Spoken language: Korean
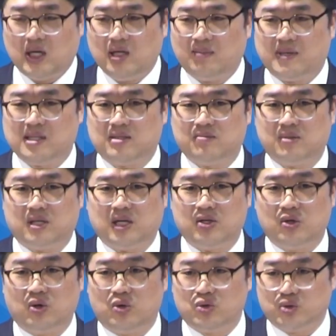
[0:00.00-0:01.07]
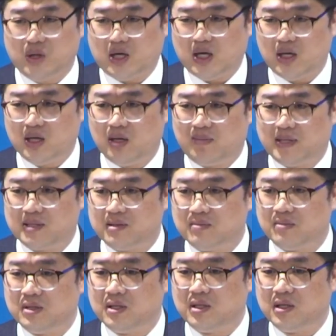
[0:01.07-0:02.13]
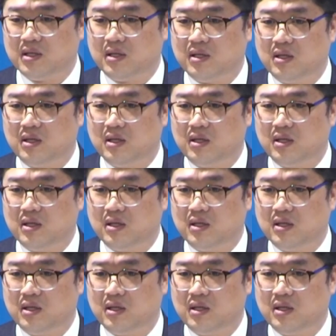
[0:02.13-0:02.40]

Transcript: 이어받습니까? 요수아가 이어받습니다.